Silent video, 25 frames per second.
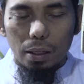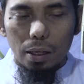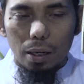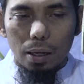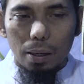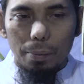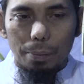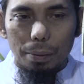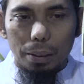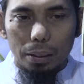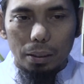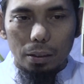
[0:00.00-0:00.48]

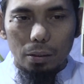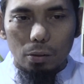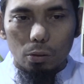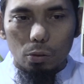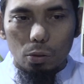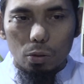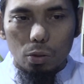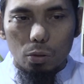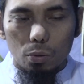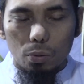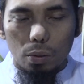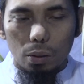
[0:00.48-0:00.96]
apalagi
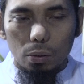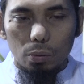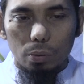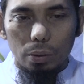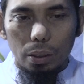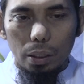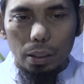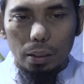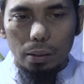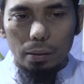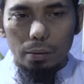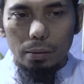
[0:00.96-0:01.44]
untuk sesuatu
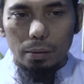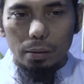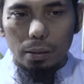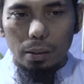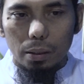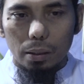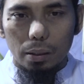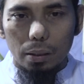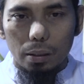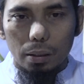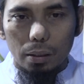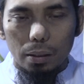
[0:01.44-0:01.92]
yang
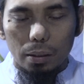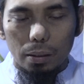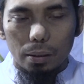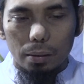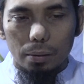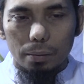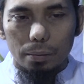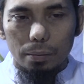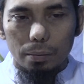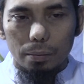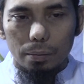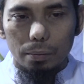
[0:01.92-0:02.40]

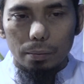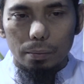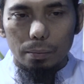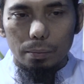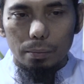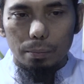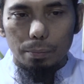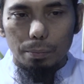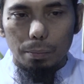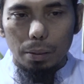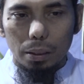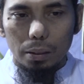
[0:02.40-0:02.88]
uh,
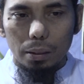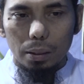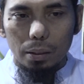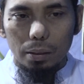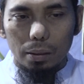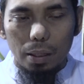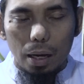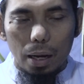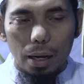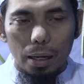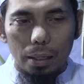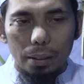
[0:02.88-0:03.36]

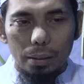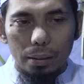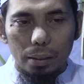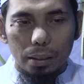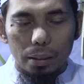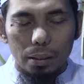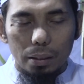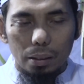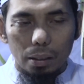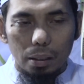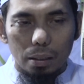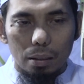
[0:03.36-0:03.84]
bertentangan
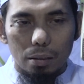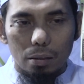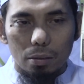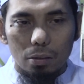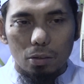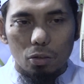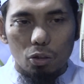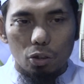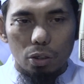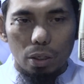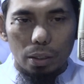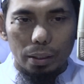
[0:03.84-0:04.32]
ya
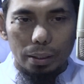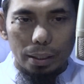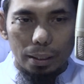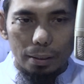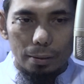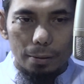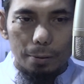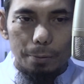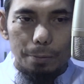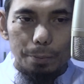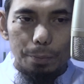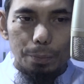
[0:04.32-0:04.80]
dengan
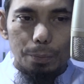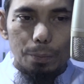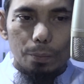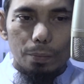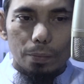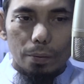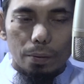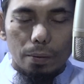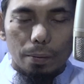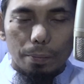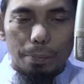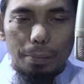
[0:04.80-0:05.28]
syariat.
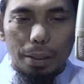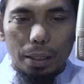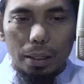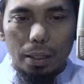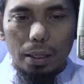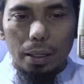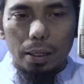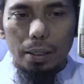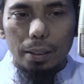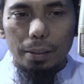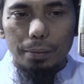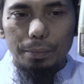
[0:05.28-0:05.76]

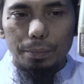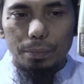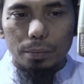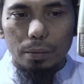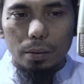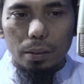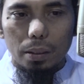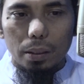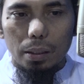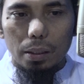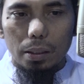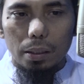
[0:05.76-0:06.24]
Maka
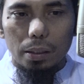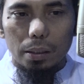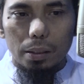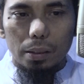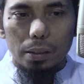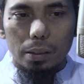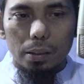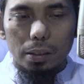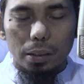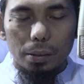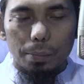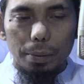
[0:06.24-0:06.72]

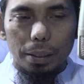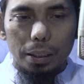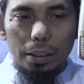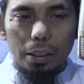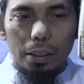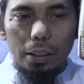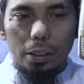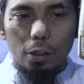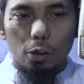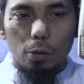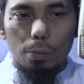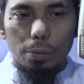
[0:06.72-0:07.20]
uh,
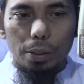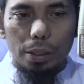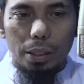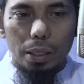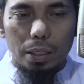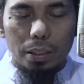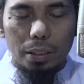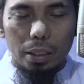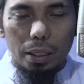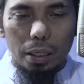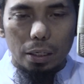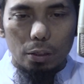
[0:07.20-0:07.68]
sebaiknya
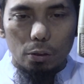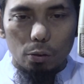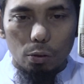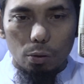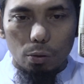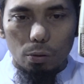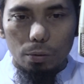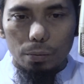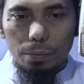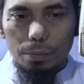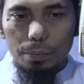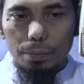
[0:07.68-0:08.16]
dikomunikasikan
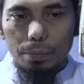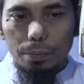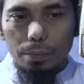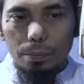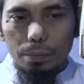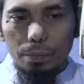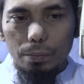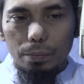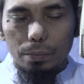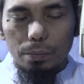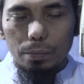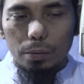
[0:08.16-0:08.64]
dulu,
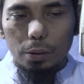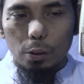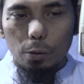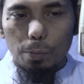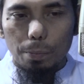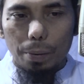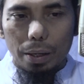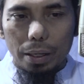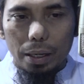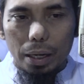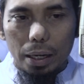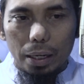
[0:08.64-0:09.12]

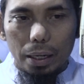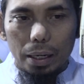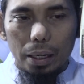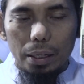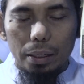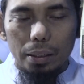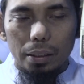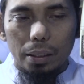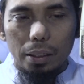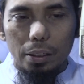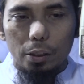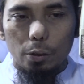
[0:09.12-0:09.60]

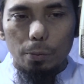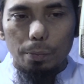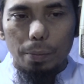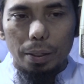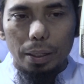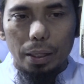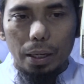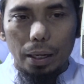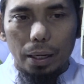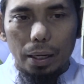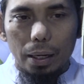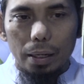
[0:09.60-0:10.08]
diupayakan dan
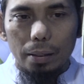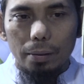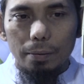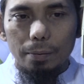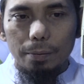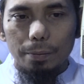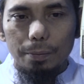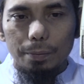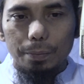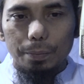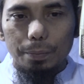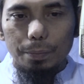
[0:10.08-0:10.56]

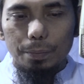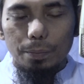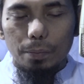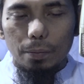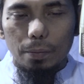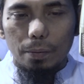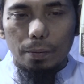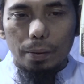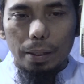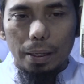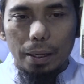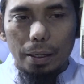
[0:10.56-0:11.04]
diupayakan
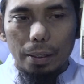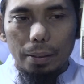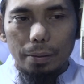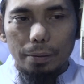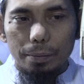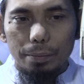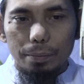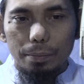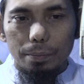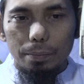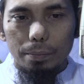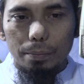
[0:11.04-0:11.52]

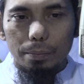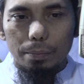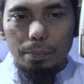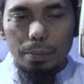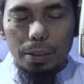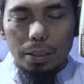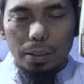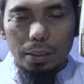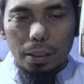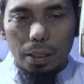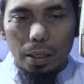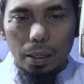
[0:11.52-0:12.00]
dan
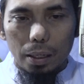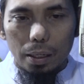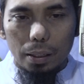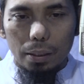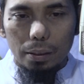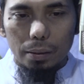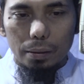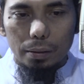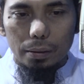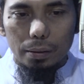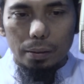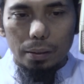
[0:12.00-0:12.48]

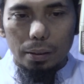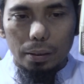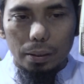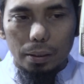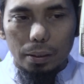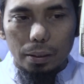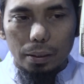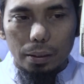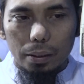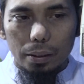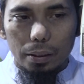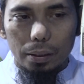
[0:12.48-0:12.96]
bisa
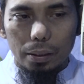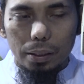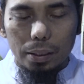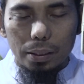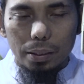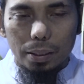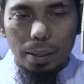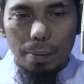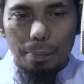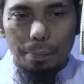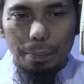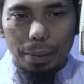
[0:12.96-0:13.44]
uh,
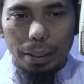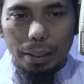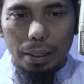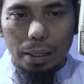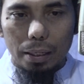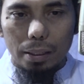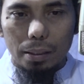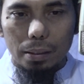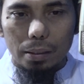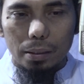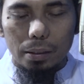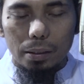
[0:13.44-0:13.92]

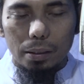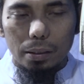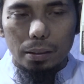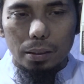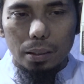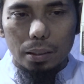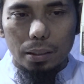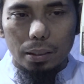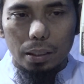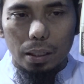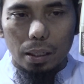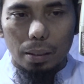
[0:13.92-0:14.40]
disampaikan
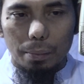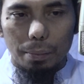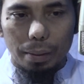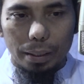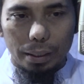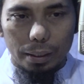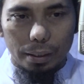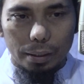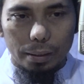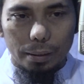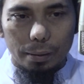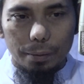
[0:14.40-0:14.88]
secara
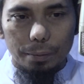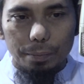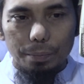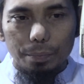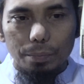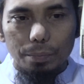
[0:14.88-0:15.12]
baik.